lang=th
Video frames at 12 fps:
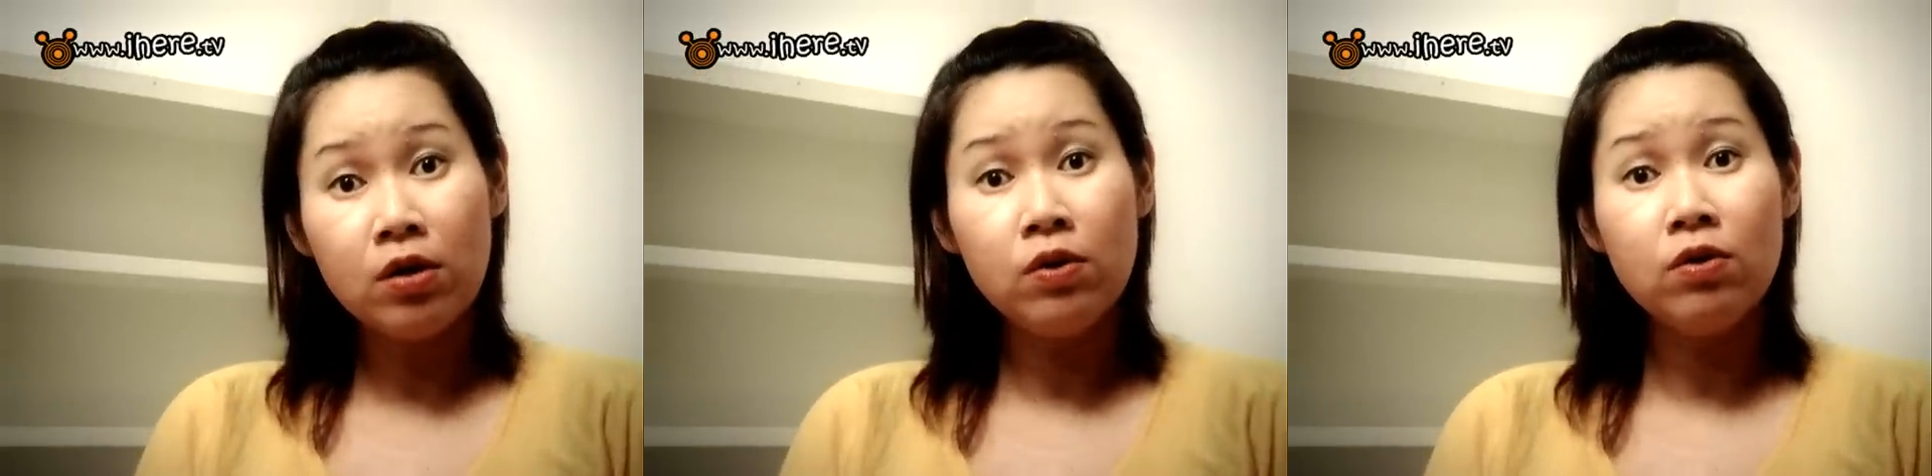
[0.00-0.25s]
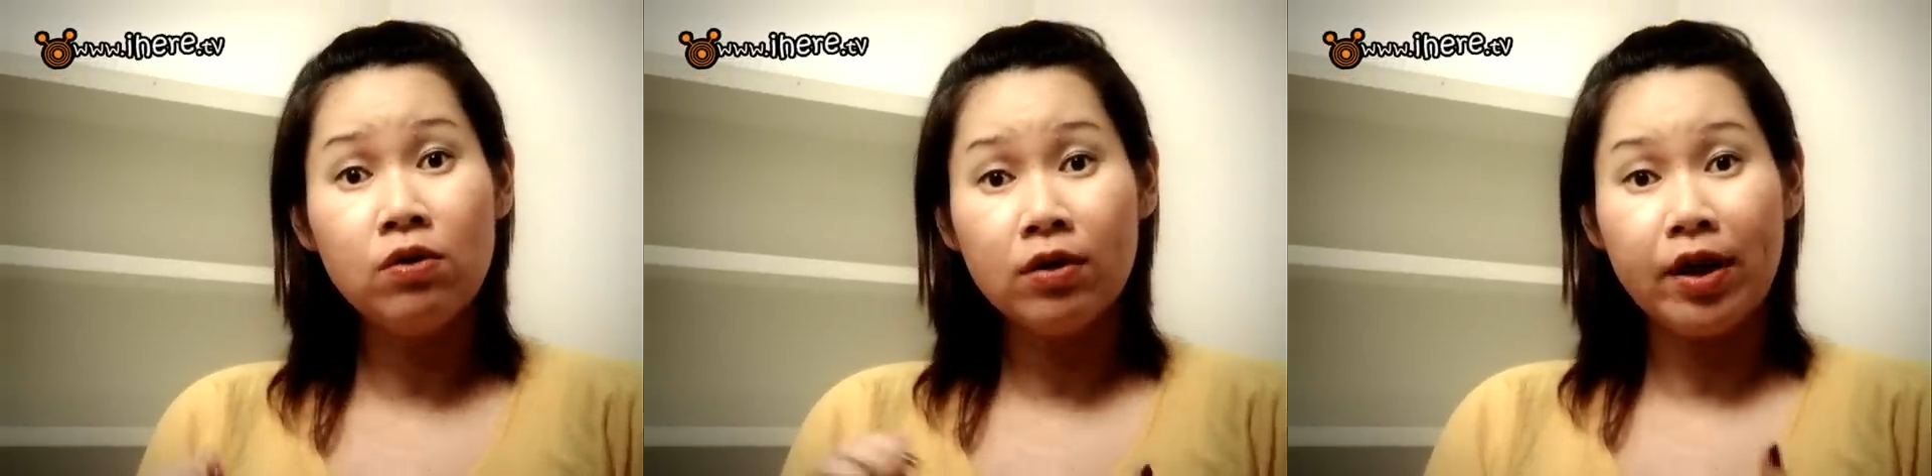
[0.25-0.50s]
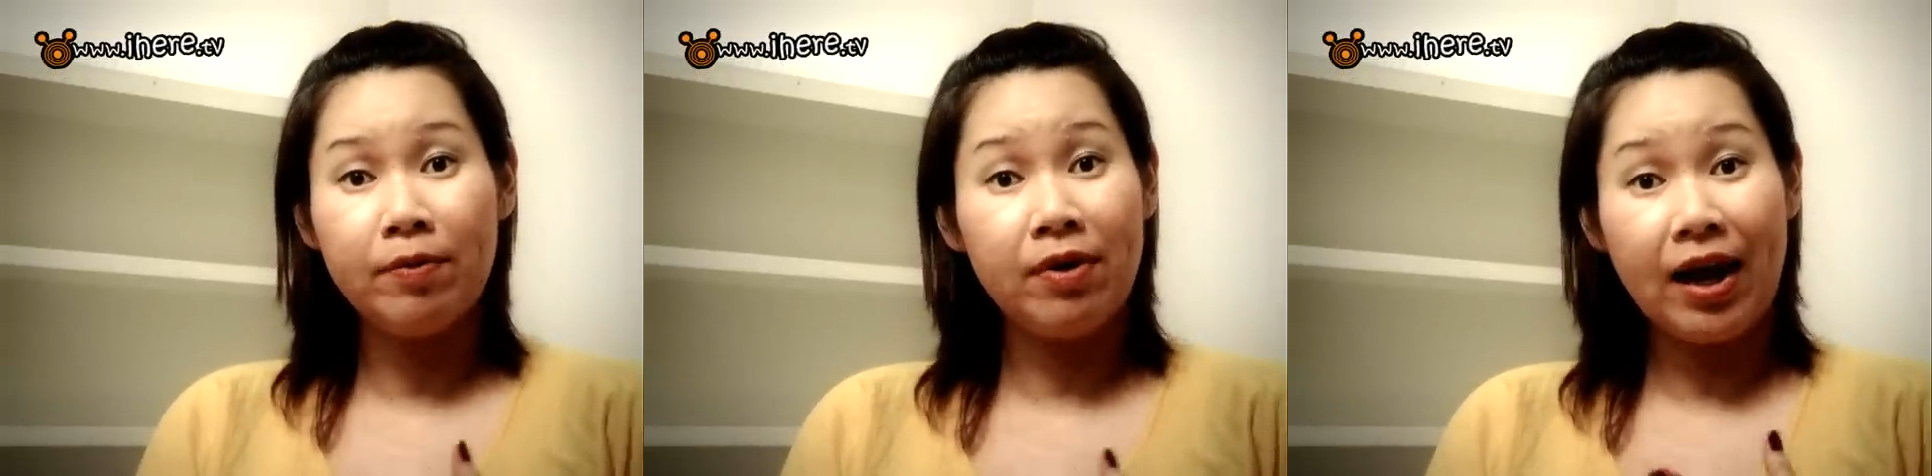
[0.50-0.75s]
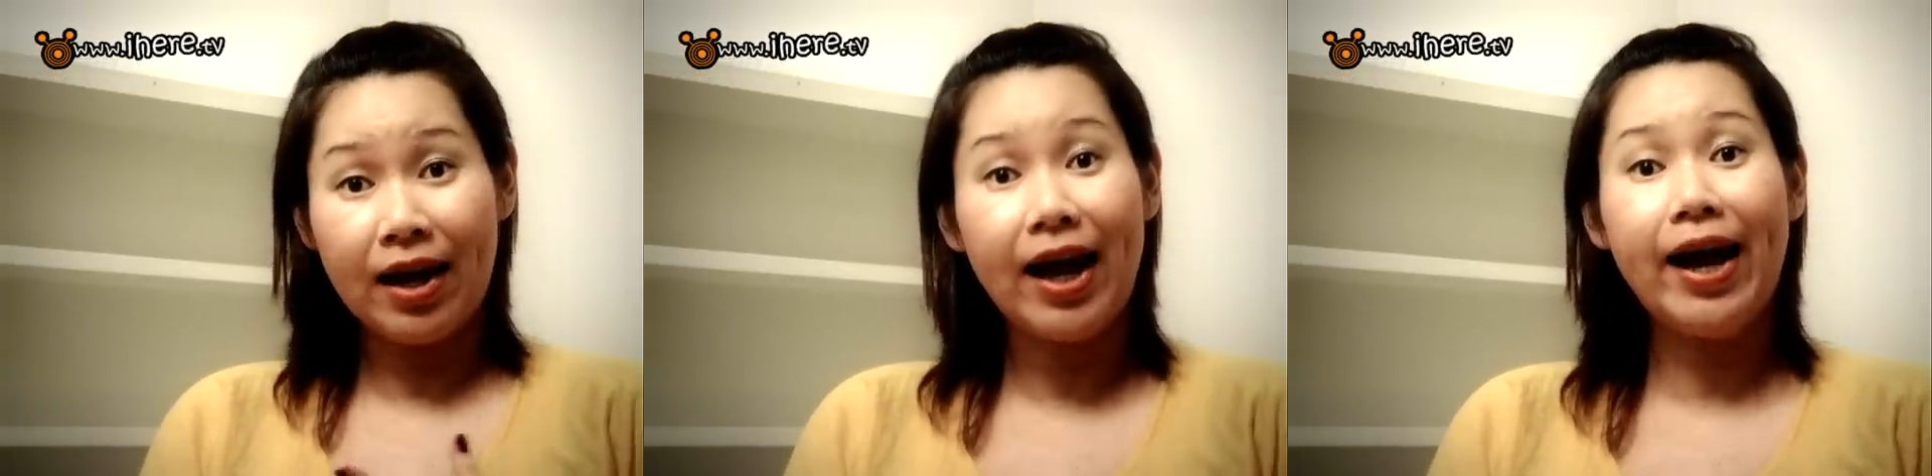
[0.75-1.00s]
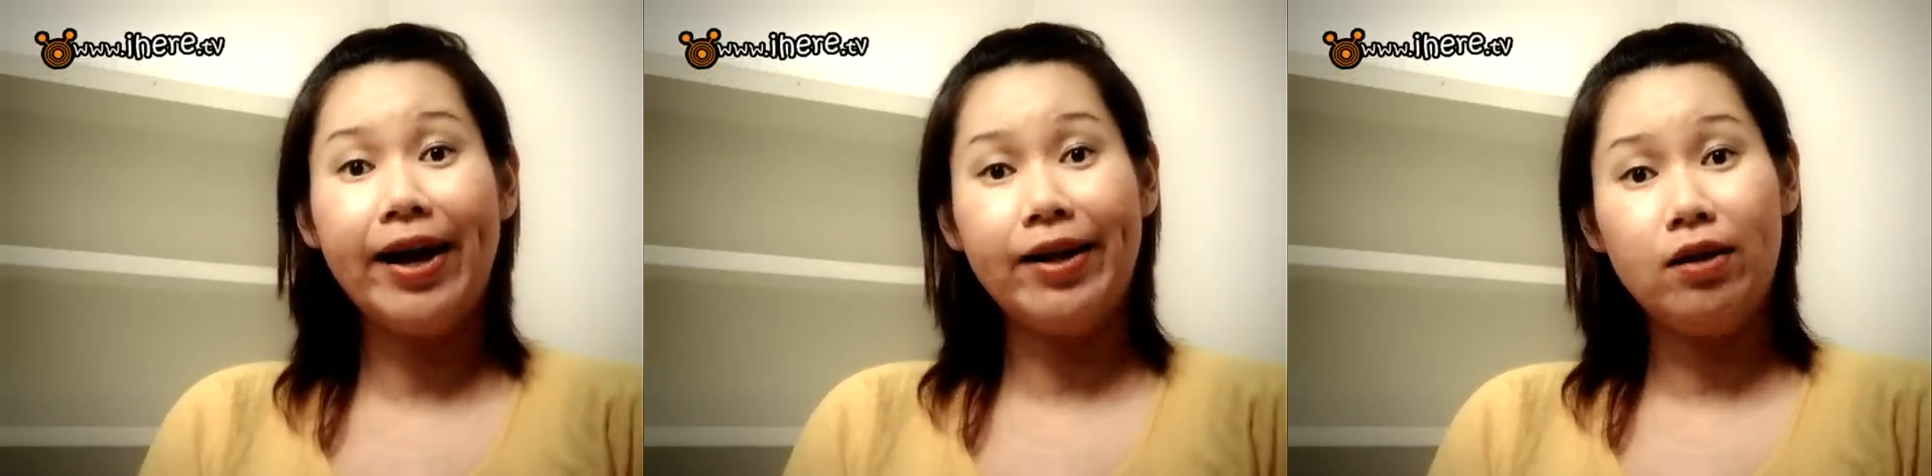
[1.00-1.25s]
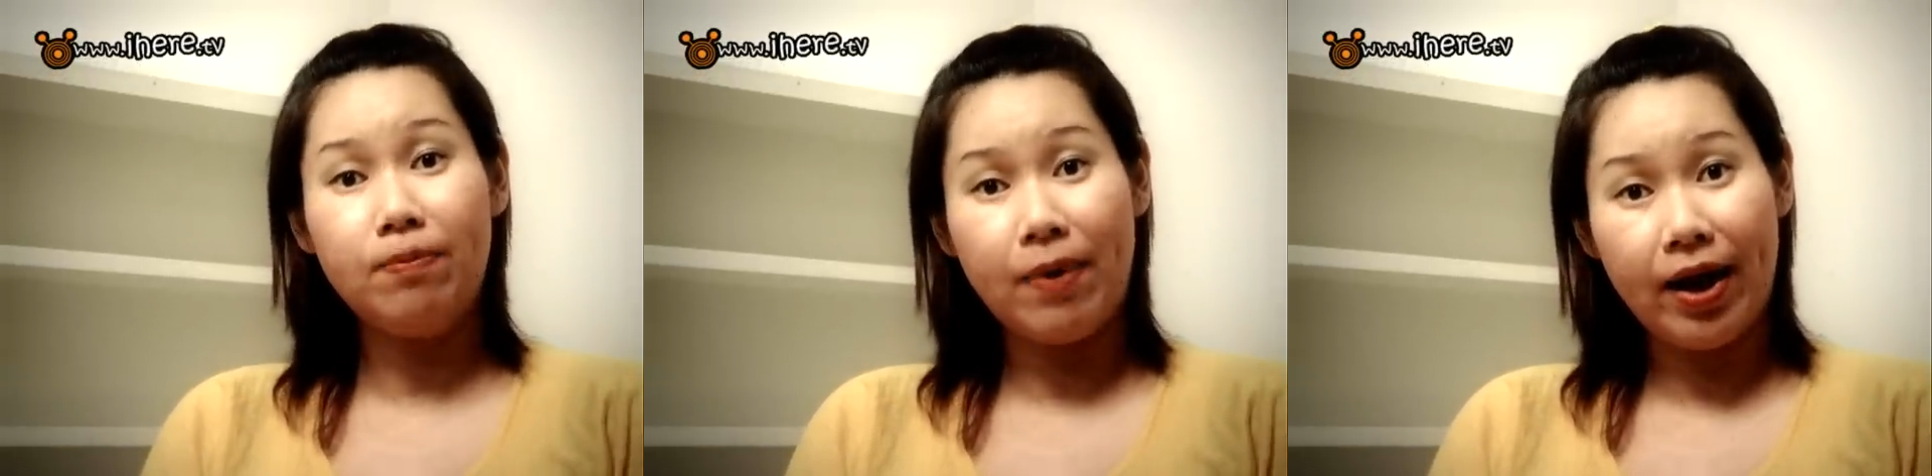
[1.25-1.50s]
ลูกในรังไข่
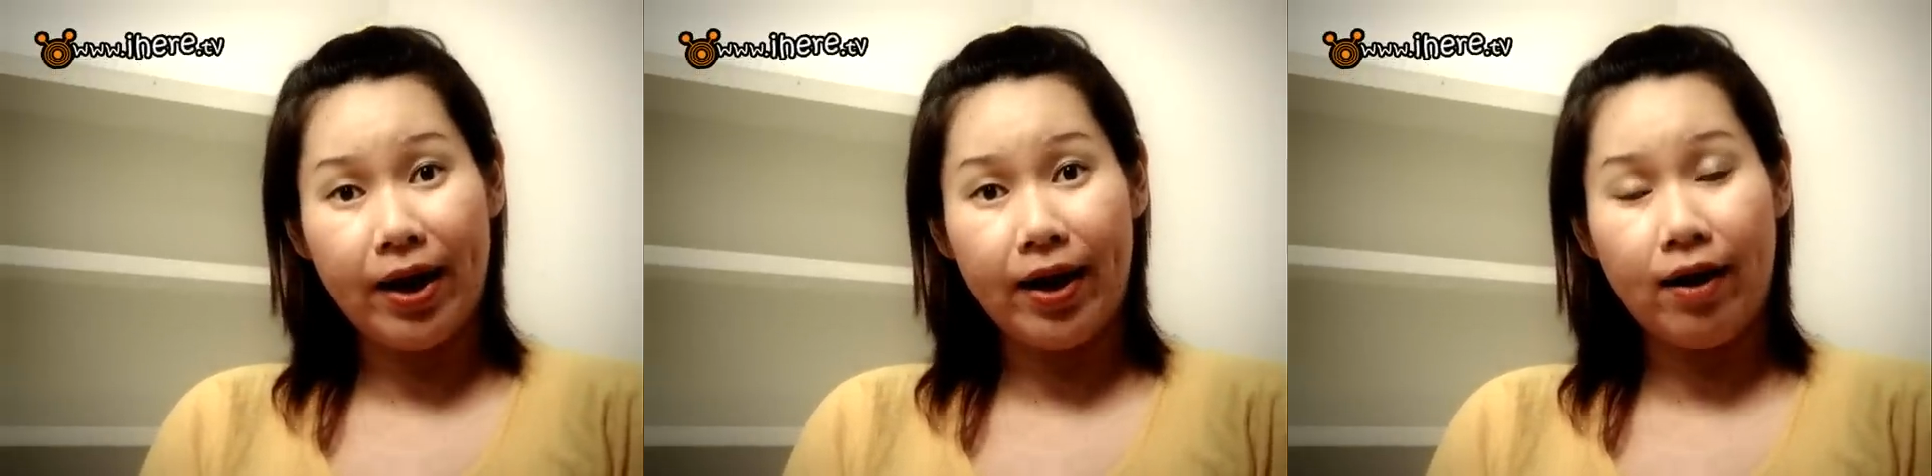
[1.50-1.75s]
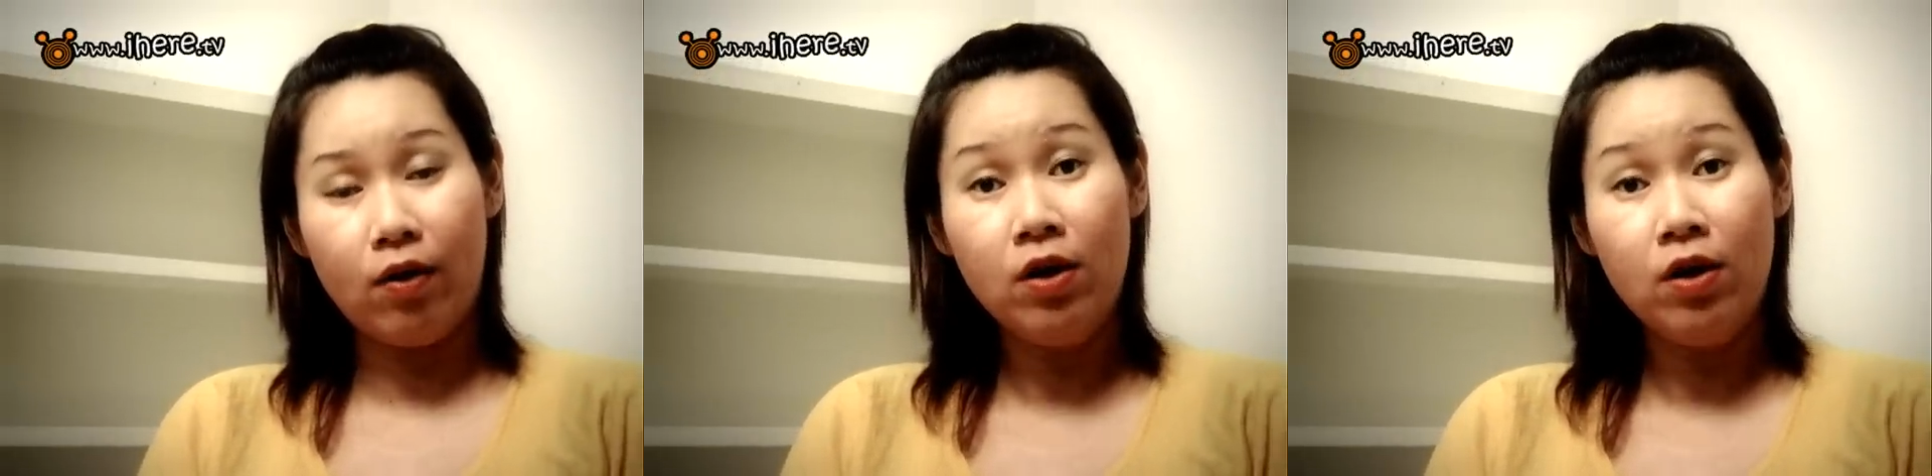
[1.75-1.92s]
หรือเปล่า